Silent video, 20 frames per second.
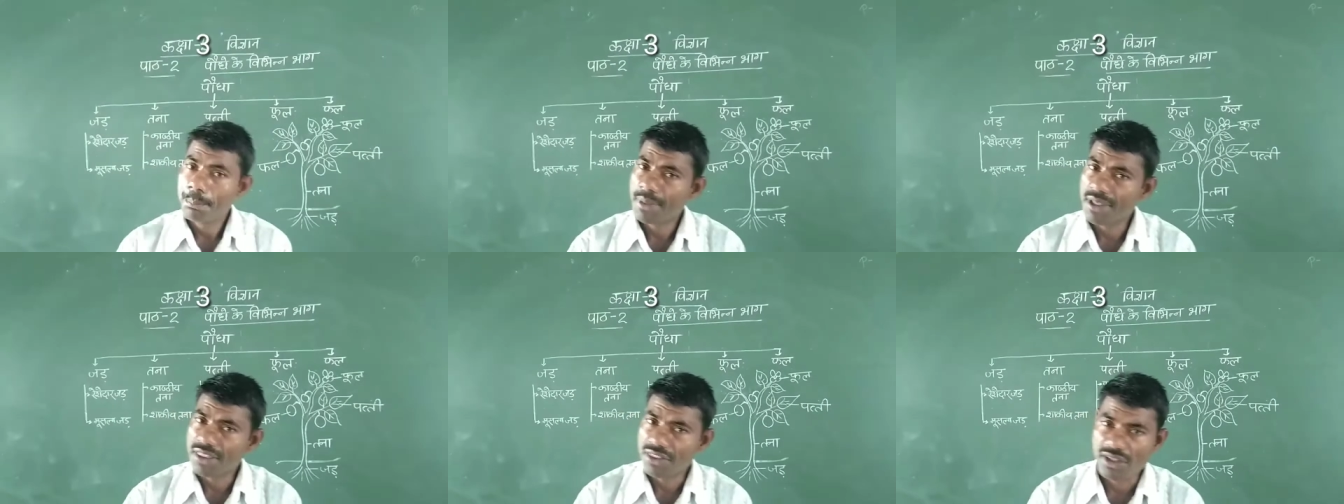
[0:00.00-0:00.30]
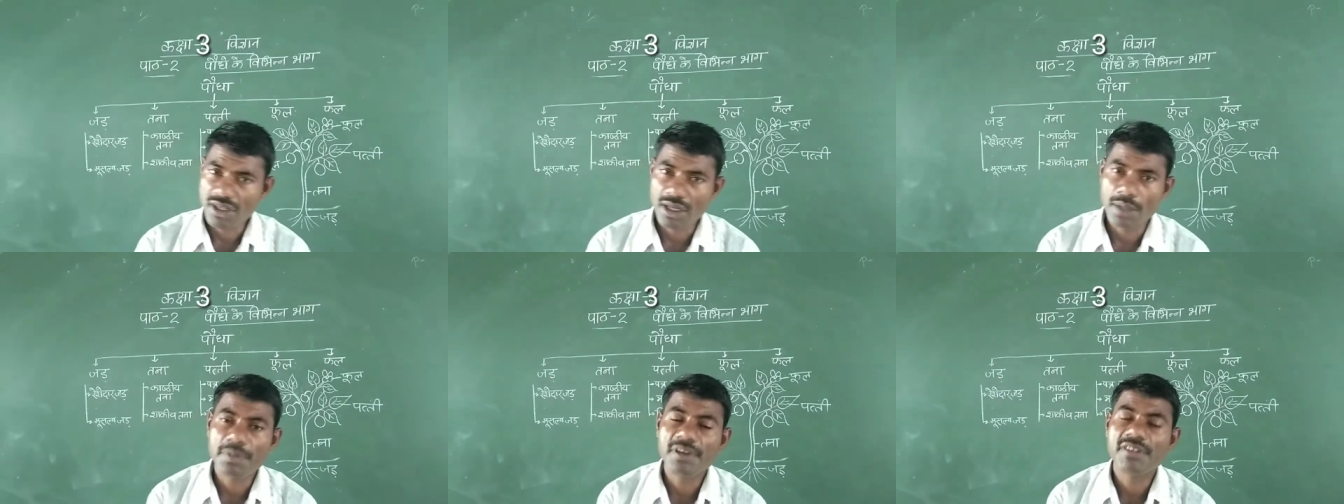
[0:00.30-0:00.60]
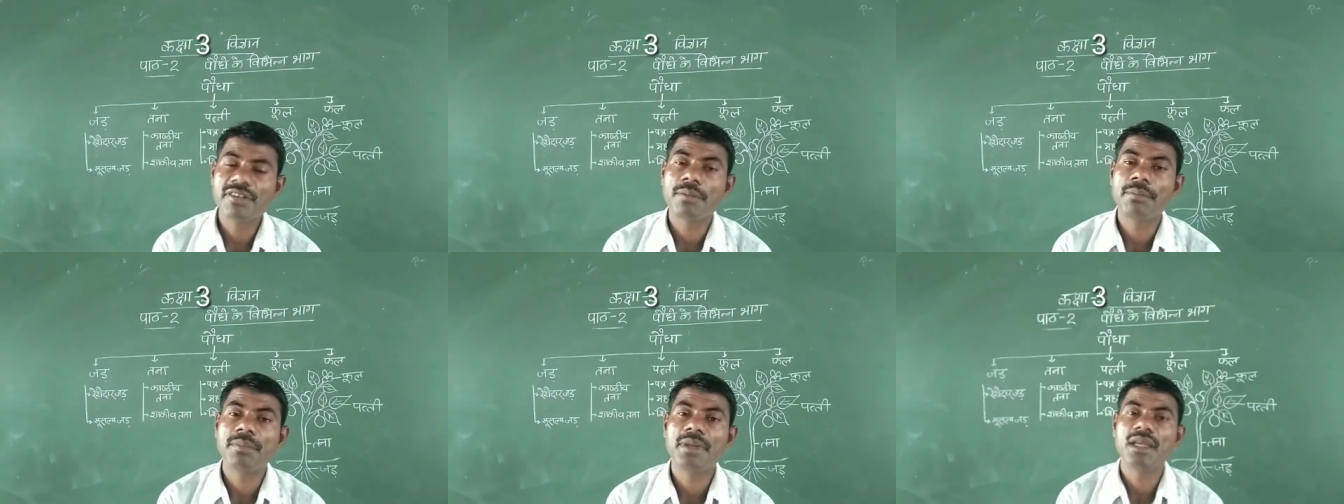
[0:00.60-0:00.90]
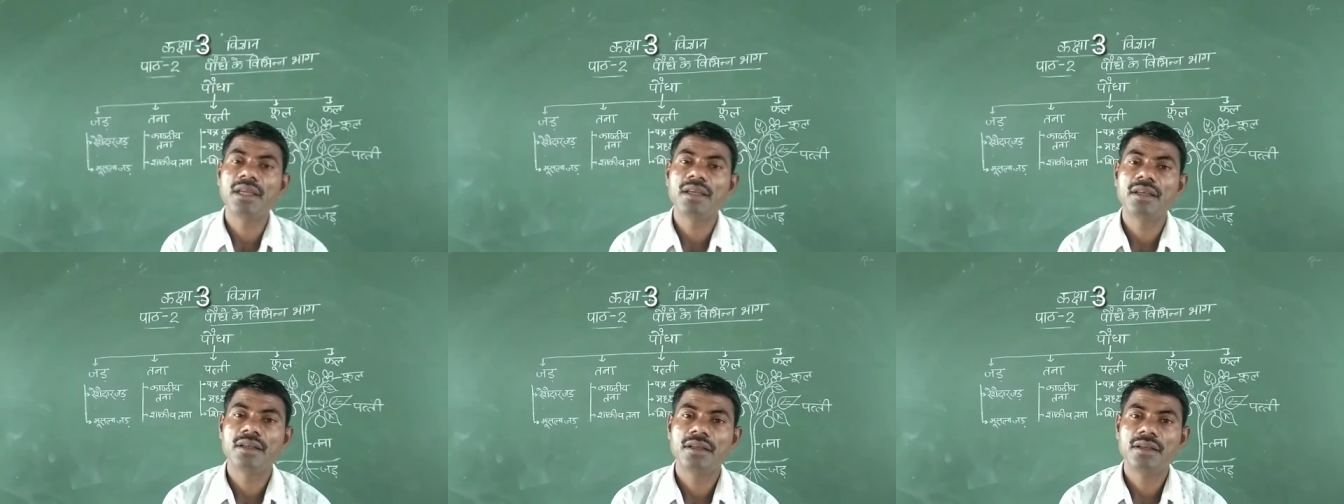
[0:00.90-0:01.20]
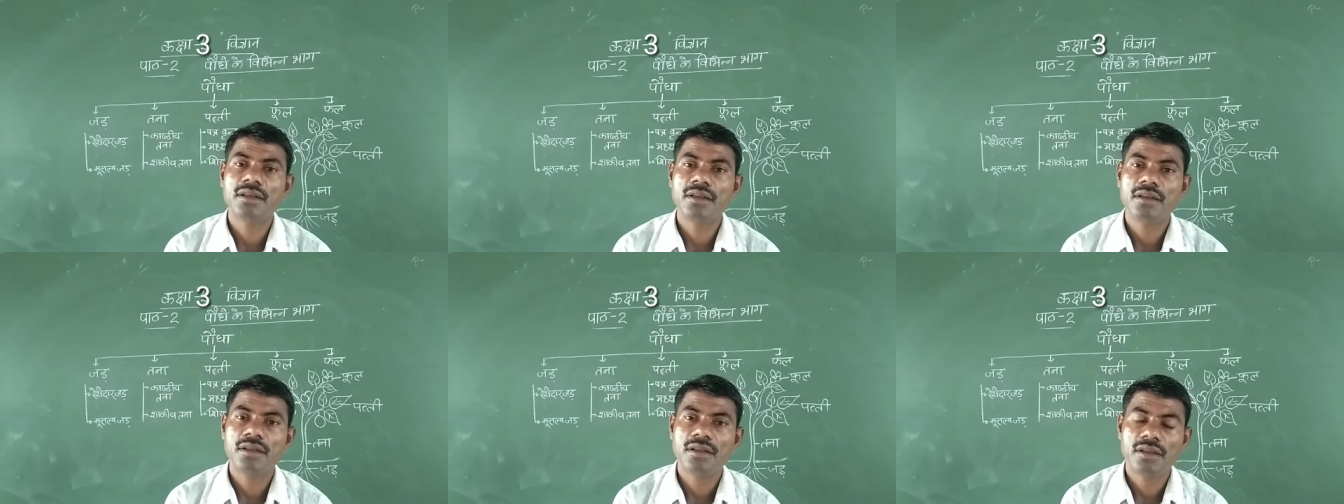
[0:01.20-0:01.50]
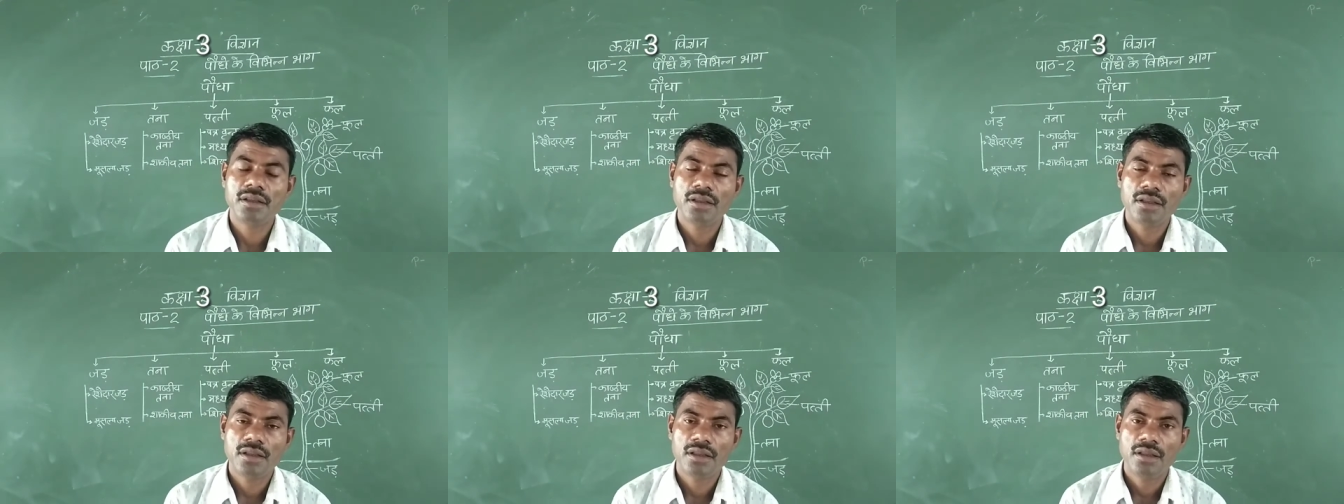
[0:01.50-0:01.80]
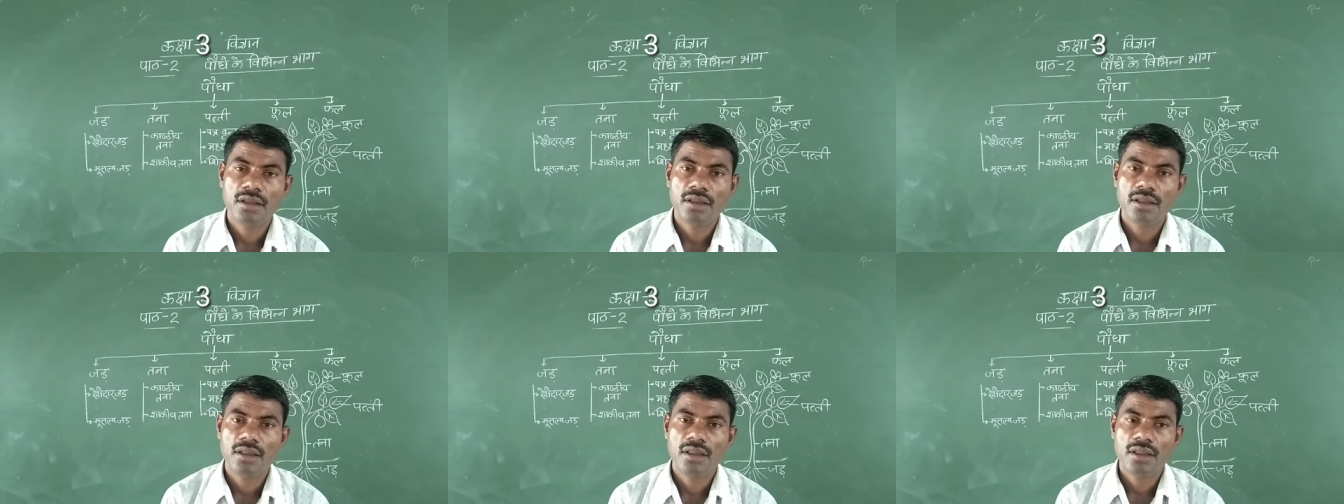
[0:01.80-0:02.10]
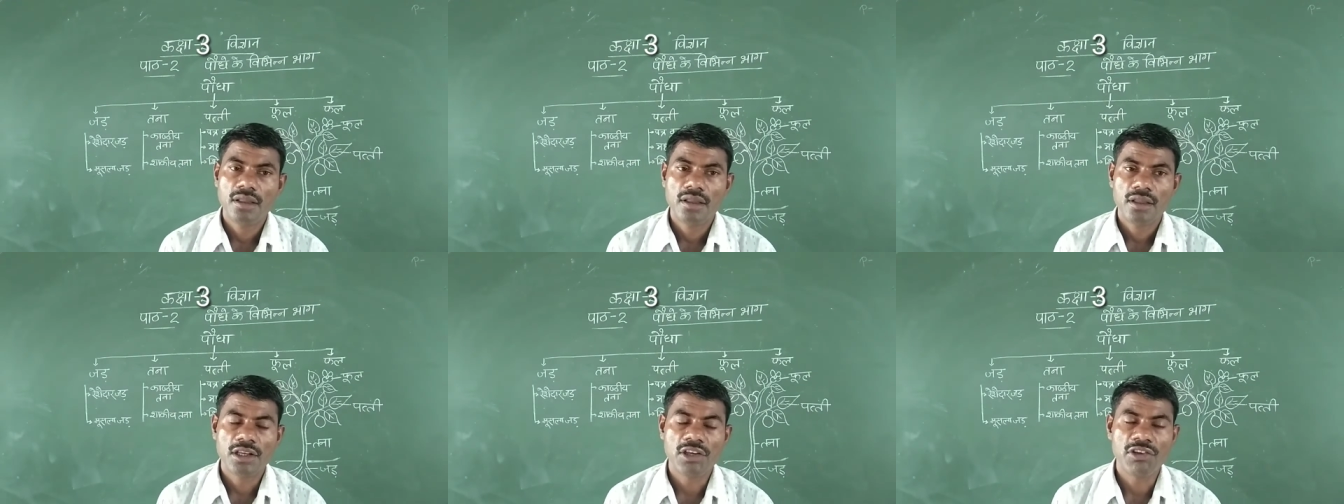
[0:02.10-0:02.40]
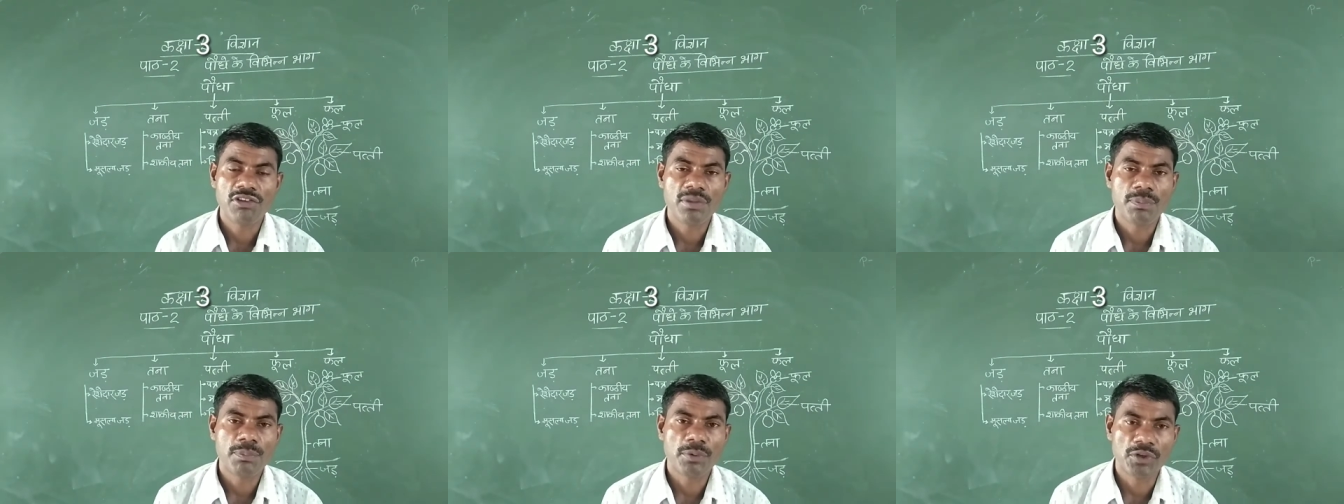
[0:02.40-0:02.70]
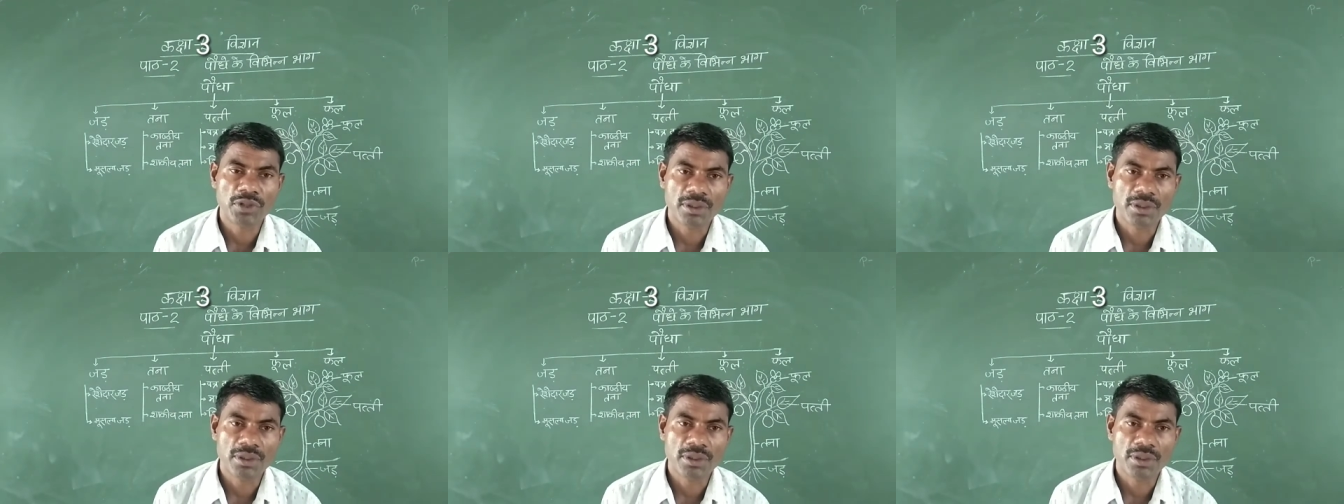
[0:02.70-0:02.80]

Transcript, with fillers: पत्तियाँ भी सब में हैं किसी